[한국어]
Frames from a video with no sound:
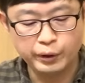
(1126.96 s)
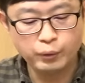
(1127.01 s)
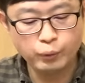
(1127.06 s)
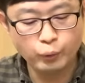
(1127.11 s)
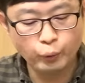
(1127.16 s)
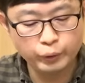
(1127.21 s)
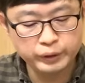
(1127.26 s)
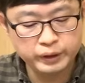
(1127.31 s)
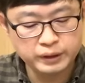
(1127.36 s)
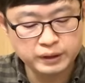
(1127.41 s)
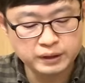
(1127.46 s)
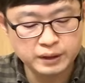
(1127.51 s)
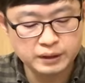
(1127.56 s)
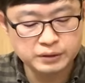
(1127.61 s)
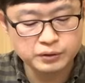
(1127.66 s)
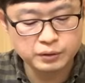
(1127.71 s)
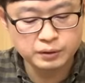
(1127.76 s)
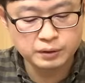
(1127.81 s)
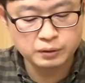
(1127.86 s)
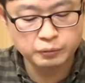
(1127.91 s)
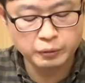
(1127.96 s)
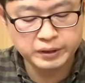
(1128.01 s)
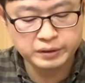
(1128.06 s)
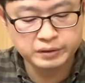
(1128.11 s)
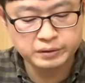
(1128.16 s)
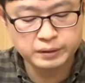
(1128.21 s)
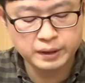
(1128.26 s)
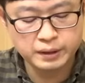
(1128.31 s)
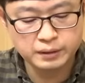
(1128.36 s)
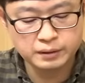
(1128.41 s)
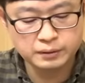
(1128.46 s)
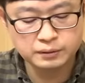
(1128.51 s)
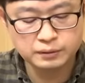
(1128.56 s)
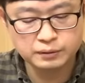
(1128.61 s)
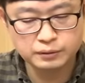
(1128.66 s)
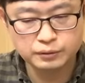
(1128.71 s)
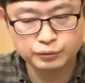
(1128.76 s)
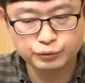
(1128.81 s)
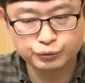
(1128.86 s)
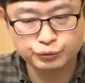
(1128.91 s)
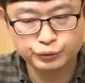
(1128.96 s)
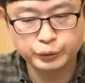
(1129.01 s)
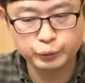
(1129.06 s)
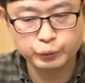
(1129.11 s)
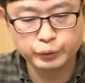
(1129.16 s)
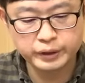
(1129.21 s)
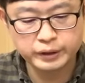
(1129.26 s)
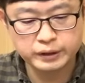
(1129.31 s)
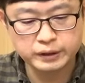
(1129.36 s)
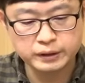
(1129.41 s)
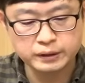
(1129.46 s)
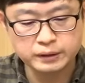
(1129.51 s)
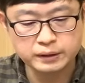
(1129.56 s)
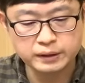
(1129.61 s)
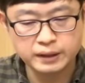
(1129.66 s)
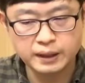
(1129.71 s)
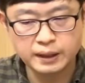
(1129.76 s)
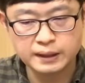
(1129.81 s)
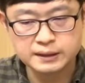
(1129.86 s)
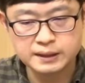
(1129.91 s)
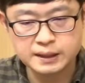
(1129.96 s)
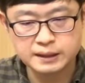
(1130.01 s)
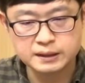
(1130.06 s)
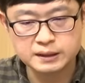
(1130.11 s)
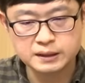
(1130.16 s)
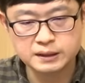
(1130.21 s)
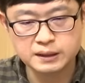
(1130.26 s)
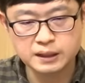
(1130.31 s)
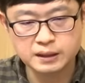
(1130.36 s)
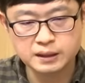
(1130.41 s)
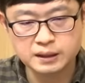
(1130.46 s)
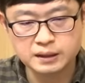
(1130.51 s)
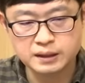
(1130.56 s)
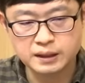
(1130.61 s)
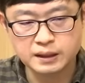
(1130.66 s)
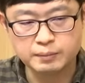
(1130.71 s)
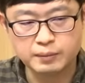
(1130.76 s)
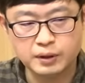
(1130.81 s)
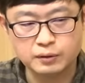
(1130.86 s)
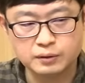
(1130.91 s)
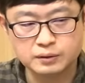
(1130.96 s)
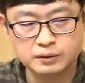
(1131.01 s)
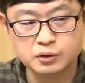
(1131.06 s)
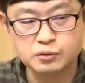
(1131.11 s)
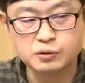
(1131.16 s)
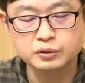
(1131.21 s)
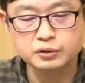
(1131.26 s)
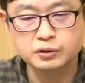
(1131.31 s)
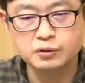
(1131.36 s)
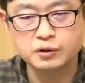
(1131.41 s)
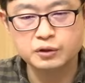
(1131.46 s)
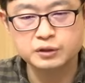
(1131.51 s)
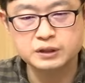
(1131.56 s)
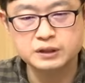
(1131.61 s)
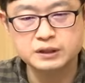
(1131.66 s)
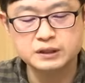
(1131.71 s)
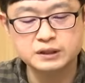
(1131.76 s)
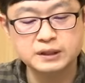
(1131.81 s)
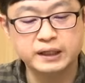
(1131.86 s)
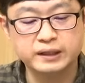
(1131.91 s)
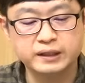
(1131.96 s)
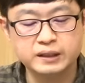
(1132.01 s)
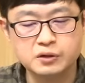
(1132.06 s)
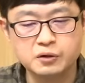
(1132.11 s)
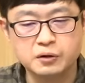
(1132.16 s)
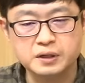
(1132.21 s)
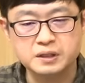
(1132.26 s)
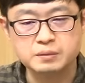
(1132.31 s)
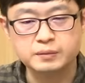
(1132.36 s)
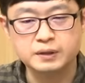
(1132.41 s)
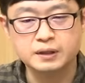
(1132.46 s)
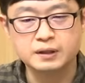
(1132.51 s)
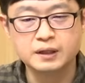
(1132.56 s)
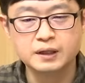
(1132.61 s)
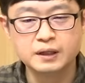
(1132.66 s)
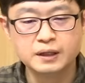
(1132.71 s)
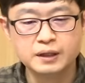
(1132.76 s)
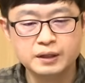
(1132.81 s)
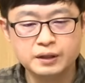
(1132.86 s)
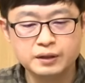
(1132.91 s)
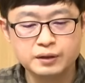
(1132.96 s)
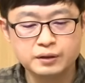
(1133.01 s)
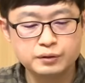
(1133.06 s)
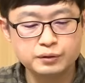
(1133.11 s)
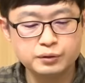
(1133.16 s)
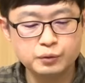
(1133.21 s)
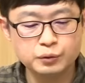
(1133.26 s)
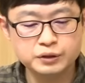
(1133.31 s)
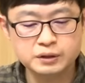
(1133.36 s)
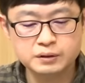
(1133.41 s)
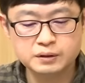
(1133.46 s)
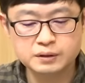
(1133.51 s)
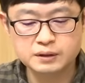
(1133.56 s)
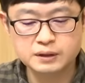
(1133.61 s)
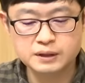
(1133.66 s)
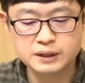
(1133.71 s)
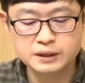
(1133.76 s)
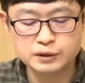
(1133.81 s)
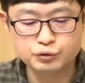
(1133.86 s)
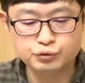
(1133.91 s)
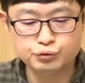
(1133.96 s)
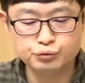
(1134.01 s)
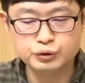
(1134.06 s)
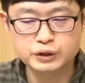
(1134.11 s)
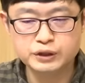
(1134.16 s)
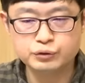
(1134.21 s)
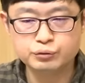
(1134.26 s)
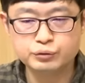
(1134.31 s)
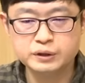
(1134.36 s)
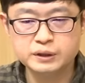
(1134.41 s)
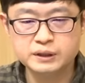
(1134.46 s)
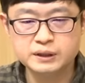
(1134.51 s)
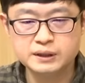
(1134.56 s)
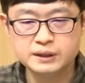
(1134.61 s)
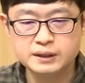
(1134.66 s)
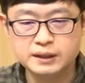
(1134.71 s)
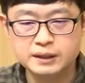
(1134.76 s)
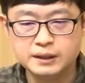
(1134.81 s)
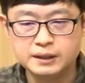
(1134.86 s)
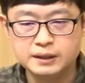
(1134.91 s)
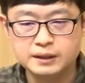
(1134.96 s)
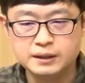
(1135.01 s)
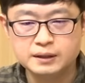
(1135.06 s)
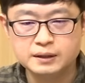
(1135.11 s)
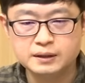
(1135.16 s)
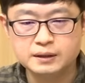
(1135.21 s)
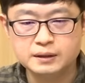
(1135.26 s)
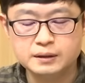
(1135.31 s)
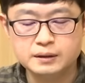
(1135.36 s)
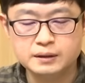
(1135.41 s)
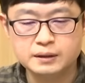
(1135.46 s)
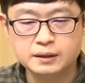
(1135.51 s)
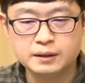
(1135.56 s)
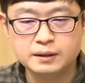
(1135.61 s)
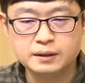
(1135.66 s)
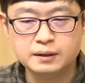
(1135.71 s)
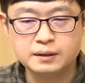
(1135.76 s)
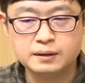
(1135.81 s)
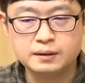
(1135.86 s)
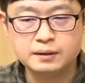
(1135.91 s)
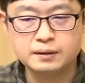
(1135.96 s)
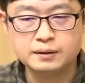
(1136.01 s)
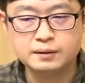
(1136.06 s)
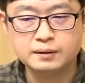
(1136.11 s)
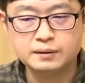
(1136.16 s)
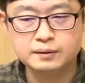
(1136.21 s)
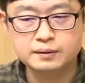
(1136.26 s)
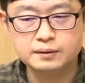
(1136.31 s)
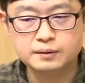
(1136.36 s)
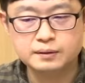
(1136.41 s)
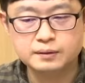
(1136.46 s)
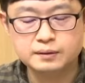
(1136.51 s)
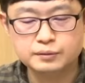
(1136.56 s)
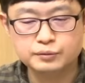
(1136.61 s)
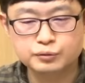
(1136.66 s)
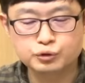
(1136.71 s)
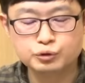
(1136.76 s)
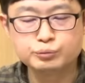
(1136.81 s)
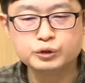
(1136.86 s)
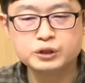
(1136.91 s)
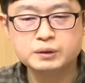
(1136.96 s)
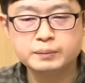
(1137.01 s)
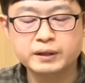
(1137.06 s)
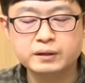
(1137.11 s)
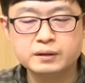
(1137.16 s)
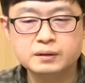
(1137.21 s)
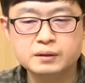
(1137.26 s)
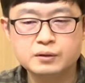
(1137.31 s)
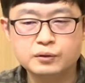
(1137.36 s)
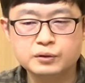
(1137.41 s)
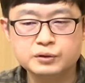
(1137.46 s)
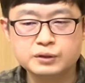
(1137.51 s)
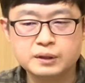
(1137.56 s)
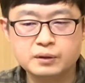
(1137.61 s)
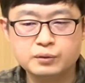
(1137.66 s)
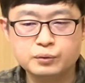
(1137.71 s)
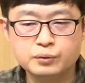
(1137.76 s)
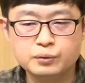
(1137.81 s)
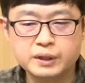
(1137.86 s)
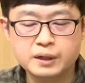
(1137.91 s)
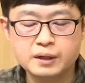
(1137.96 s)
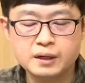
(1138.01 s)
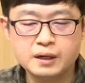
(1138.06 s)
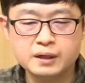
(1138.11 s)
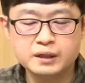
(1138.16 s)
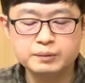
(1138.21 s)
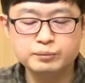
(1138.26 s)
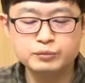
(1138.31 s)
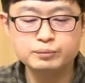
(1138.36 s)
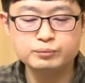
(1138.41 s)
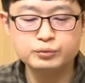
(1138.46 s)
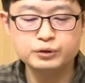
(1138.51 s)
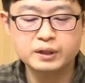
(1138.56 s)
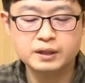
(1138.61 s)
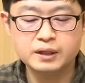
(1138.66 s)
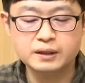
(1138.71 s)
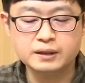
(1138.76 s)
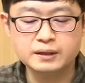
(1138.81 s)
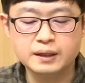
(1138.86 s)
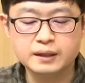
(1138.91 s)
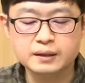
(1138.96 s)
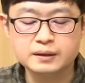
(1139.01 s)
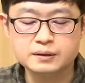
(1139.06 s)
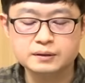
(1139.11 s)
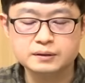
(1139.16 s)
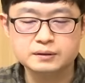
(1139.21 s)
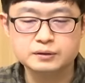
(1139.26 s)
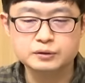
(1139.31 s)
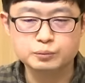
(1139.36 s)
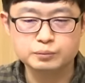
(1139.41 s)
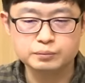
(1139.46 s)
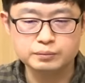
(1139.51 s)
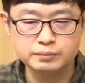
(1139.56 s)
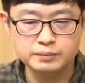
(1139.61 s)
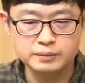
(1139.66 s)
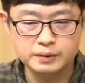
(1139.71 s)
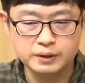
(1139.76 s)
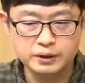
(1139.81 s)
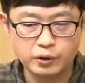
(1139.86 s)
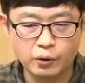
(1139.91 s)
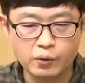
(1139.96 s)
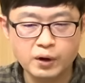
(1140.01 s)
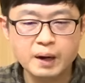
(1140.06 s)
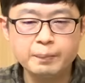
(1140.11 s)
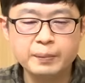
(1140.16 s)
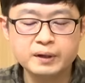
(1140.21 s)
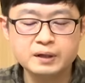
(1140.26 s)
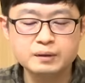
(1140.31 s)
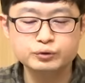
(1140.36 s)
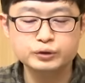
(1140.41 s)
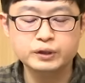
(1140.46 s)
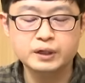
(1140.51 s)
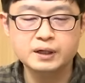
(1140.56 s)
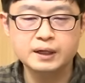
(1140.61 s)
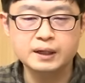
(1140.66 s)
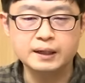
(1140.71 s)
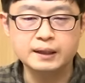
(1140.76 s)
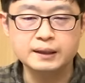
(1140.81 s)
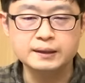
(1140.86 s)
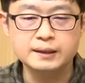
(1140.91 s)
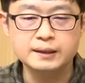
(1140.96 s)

대형 오엘이디에서는 화이트랑 큐디 오엘이디 있는데 아직까지 시장이 이렇게 막 적극적으로 커지진 않는 것 같습니다. 음. 그리고 어쨌든 이 두 기술이 이게 충분히 만들 것이라고 생각하기 힘든 분야가 아니, 좀 경합하는 분야가